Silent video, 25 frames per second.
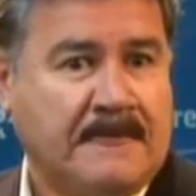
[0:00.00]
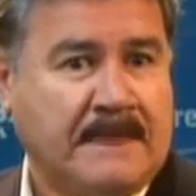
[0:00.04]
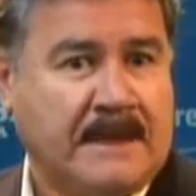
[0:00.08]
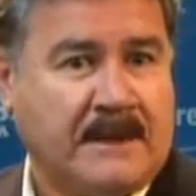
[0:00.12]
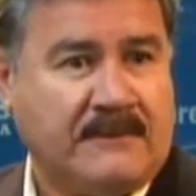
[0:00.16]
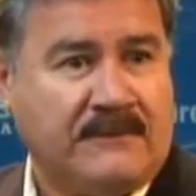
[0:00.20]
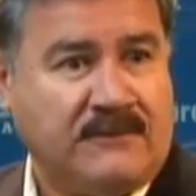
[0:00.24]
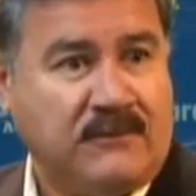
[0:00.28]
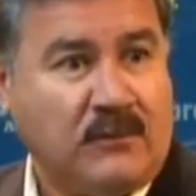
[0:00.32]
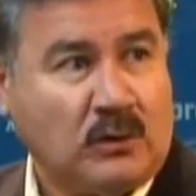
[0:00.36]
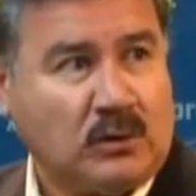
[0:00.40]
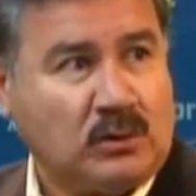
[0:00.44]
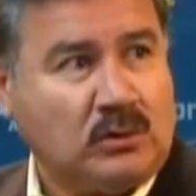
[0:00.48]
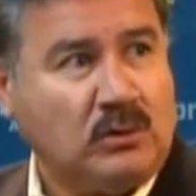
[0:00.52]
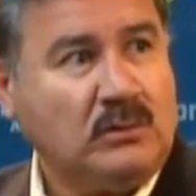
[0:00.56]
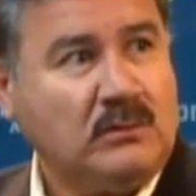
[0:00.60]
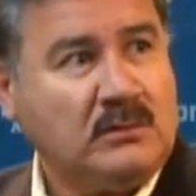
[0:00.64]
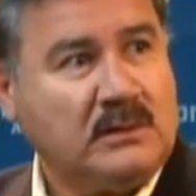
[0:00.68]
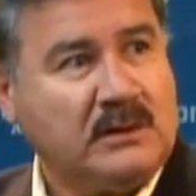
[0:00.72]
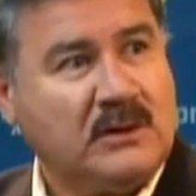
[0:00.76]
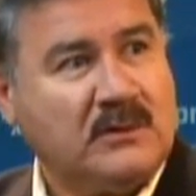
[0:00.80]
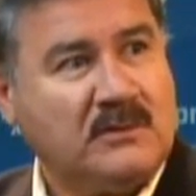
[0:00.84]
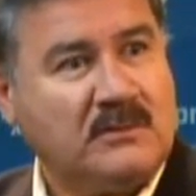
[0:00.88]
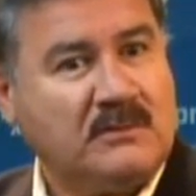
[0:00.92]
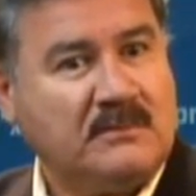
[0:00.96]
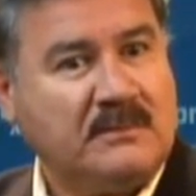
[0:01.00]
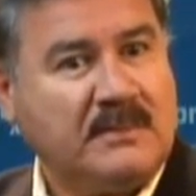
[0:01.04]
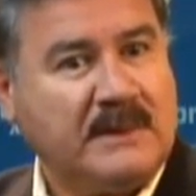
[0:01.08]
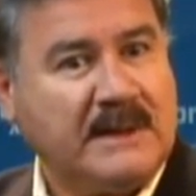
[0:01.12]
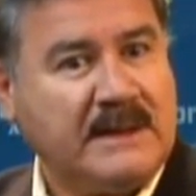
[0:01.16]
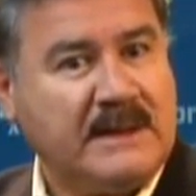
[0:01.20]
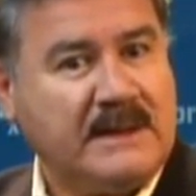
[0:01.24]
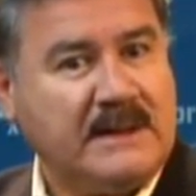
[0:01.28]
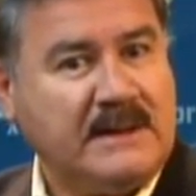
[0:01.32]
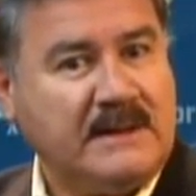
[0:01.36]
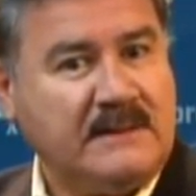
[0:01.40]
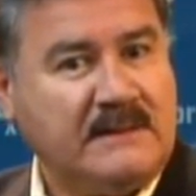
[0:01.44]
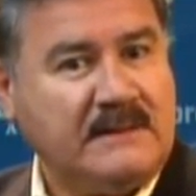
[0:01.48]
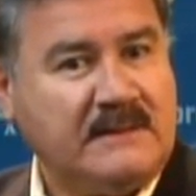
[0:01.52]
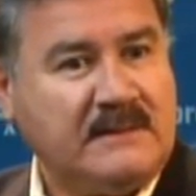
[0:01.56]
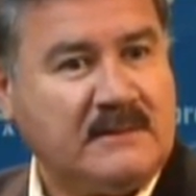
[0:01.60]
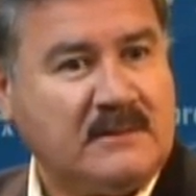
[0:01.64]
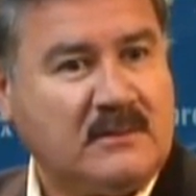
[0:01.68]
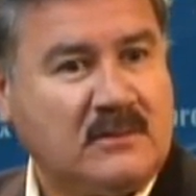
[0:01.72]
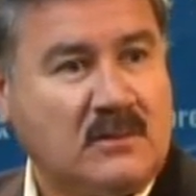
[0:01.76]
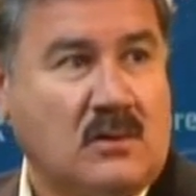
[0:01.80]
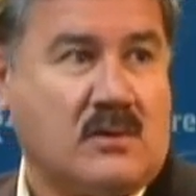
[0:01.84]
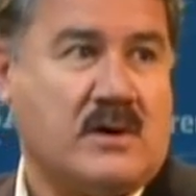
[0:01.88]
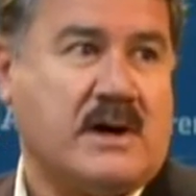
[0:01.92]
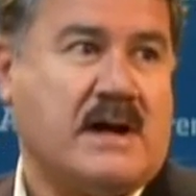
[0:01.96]
foto de un país
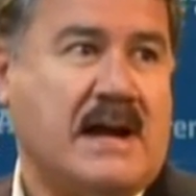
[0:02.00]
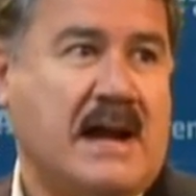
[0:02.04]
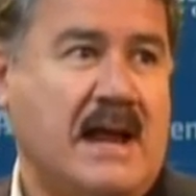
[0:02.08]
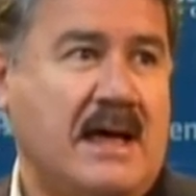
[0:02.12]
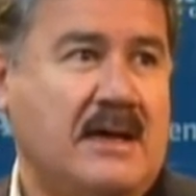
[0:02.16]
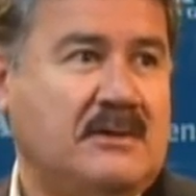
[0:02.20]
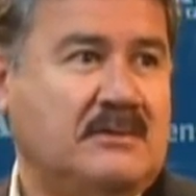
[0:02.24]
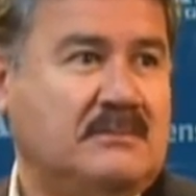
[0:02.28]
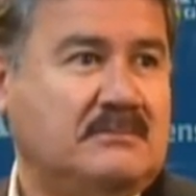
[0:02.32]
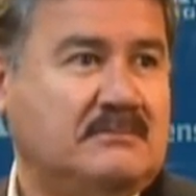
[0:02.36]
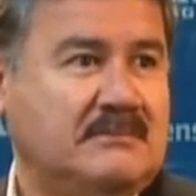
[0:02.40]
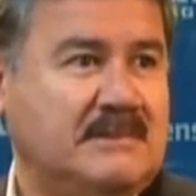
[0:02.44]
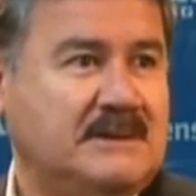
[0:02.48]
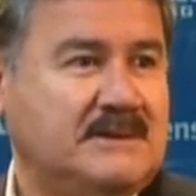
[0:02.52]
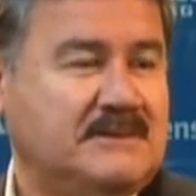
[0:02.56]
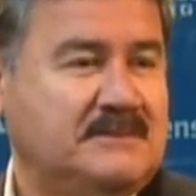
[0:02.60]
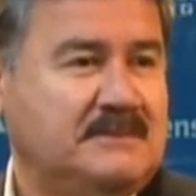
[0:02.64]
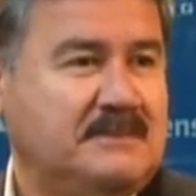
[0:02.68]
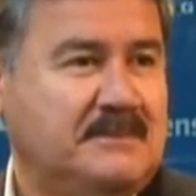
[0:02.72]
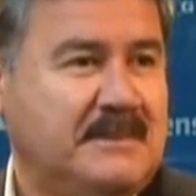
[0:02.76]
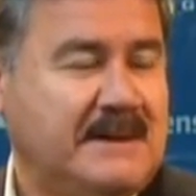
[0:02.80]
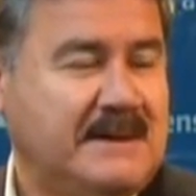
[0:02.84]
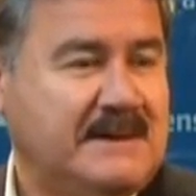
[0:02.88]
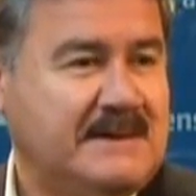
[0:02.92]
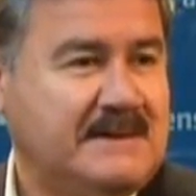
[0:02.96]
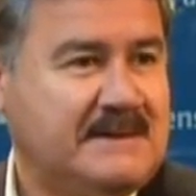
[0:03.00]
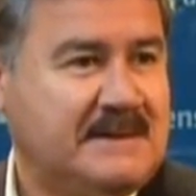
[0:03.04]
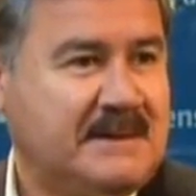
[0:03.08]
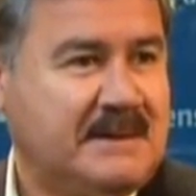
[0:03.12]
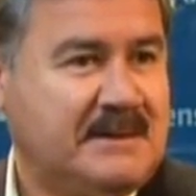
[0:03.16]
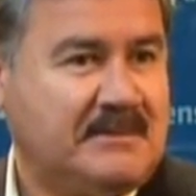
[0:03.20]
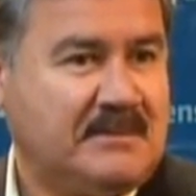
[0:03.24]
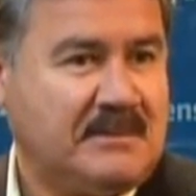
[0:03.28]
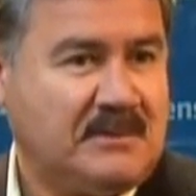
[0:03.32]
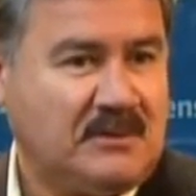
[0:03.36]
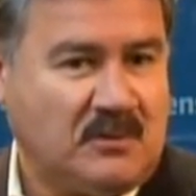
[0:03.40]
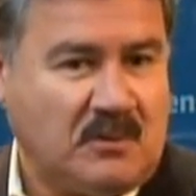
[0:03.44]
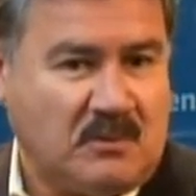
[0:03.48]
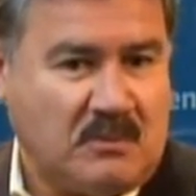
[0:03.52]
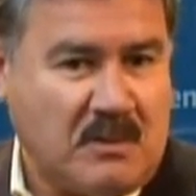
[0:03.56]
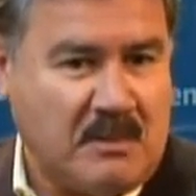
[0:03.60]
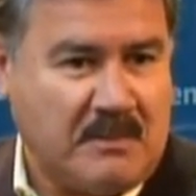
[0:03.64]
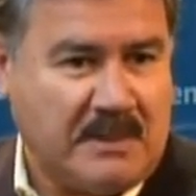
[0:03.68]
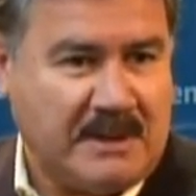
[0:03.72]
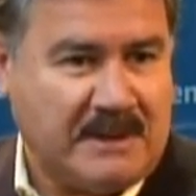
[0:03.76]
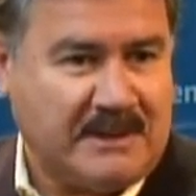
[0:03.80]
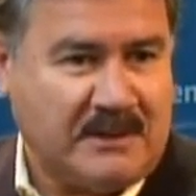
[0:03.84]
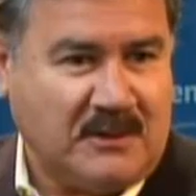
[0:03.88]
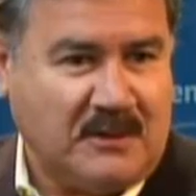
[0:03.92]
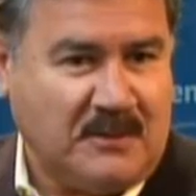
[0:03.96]
congelado. Es un país, eh,
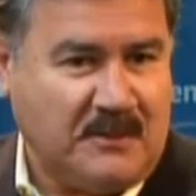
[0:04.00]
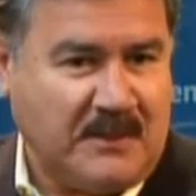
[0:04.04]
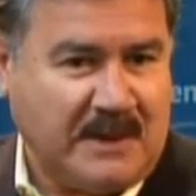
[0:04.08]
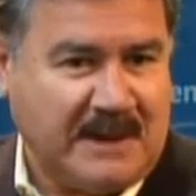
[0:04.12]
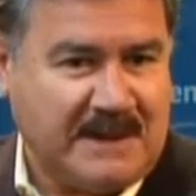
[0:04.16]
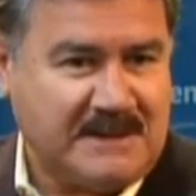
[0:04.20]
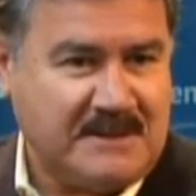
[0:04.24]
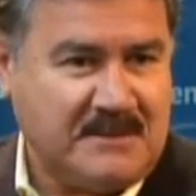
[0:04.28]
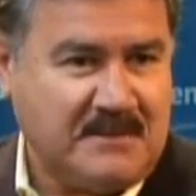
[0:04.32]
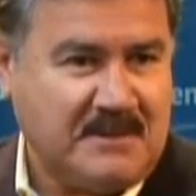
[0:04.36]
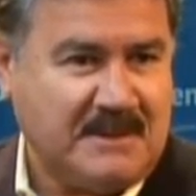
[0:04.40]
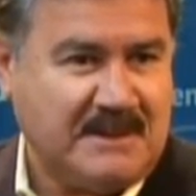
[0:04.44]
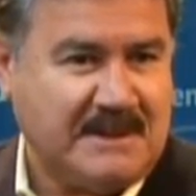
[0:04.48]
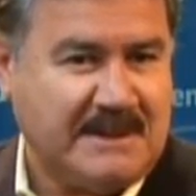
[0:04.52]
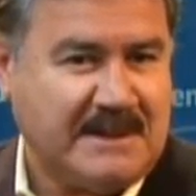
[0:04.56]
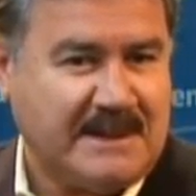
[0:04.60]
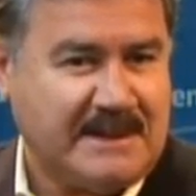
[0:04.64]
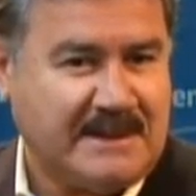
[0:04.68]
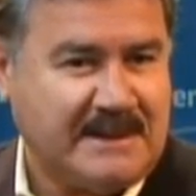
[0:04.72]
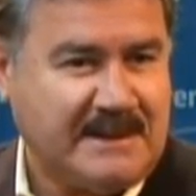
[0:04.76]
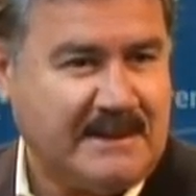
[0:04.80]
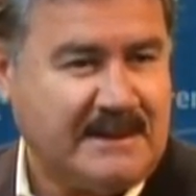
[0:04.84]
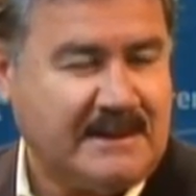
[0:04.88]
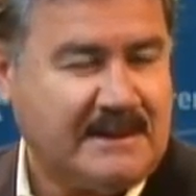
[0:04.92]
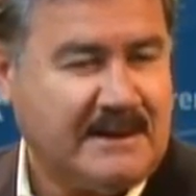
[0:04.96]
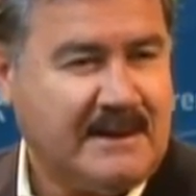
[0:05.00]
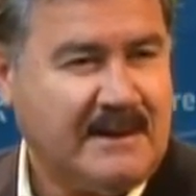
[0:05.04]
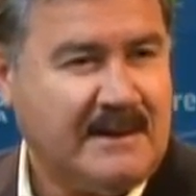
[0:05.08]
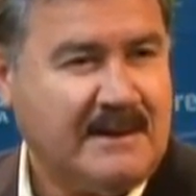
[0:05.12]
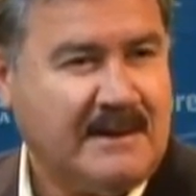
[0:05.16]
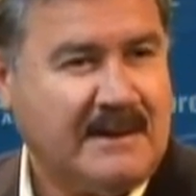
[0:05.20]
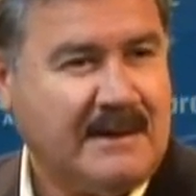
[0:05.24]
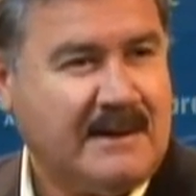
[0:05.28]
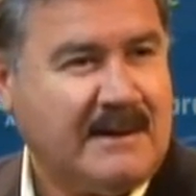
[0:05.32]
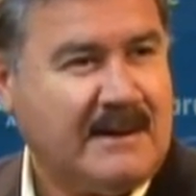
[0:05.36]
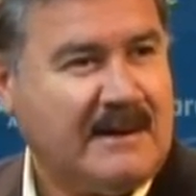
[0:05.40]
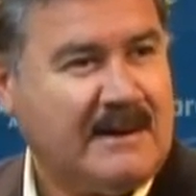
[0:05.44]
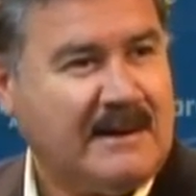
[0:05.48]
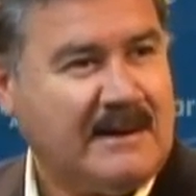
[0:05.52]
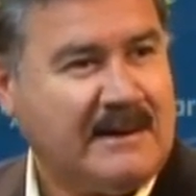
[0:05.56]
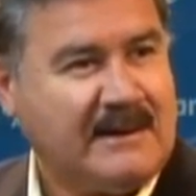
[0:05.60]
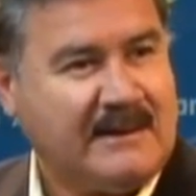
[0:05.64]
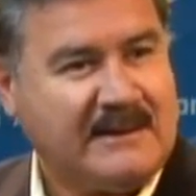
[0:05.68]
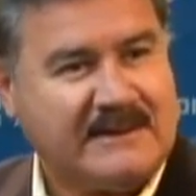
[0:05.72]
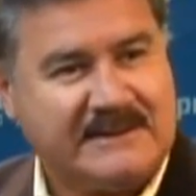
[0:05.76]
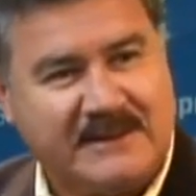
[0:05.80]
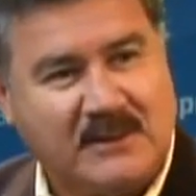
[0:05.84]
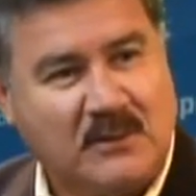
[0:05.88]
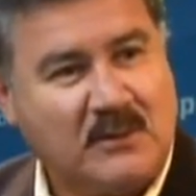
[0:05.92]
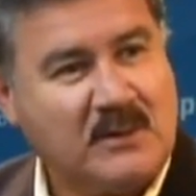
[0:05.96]
normalmente los países pues tienden a
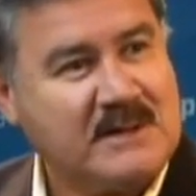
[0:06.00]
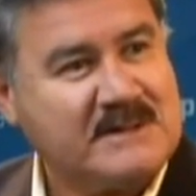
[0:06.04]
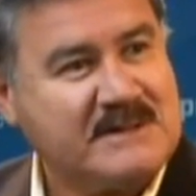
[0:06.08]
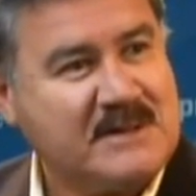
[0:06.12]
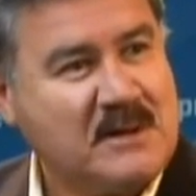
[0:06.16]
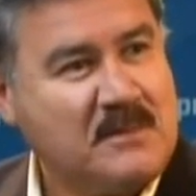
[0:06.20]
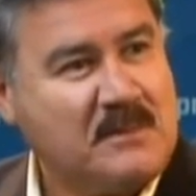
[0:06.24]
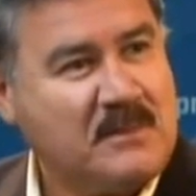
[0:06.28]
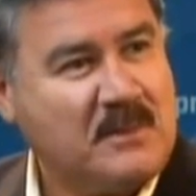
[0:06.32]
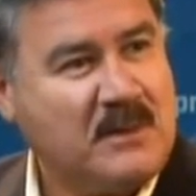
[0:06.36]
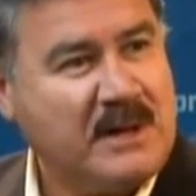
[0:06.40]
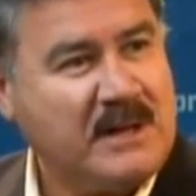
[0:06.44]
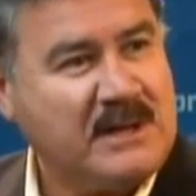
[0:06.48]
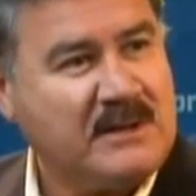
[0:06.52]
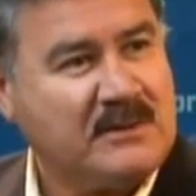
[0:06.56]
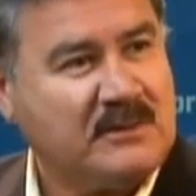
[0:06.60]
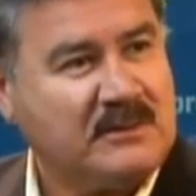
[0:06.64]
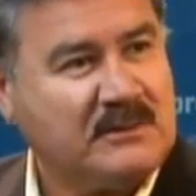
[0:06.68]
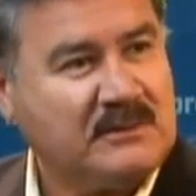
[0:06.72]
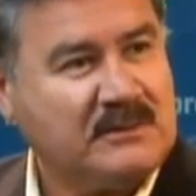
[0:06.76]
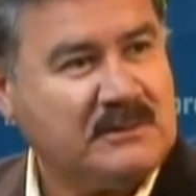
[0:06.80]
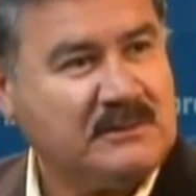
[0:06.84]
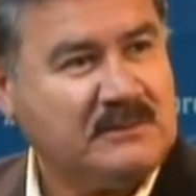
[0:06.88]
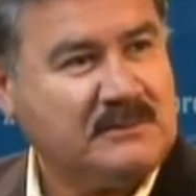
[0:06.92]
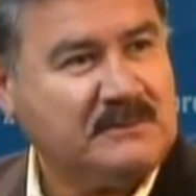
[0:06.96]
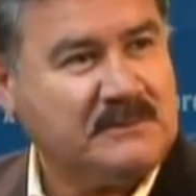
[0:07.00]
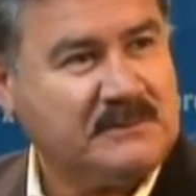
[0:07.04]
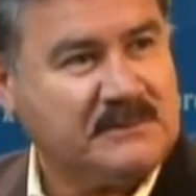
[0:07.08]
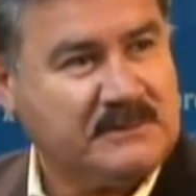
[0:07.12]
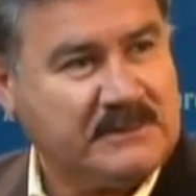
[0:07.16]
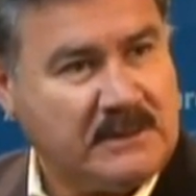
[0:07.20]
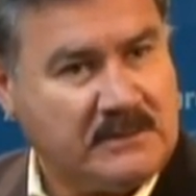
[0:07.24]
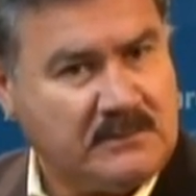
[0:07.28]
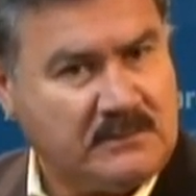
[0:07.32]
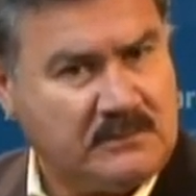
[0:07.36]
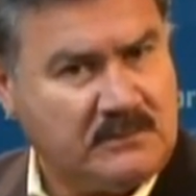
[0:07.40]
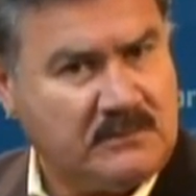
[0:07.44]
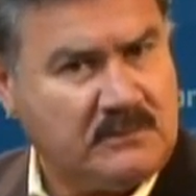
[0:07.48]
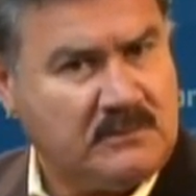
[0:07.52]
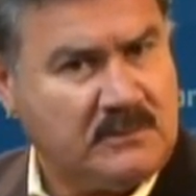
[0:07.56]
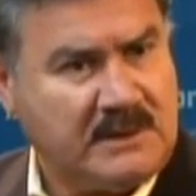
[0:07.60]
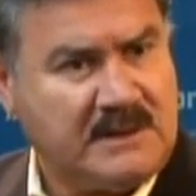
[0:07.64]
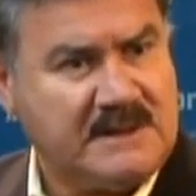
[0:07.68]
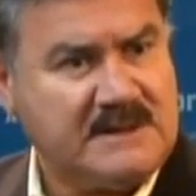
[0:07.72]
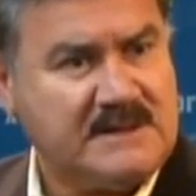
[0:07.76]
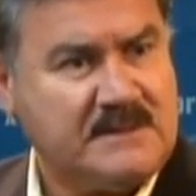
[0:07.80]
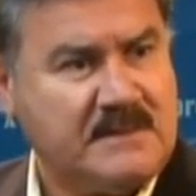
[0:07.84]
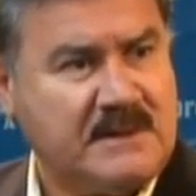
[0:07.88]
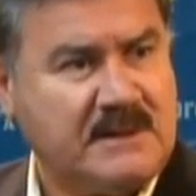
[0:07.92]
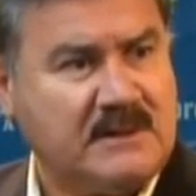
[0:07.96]
crecer aunque sea un poquito. O sea, un
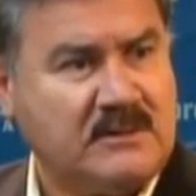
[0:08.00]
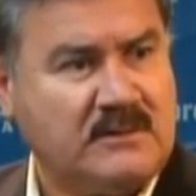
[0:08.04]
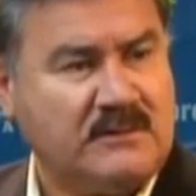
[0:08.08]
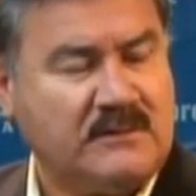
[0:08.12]
crecimiento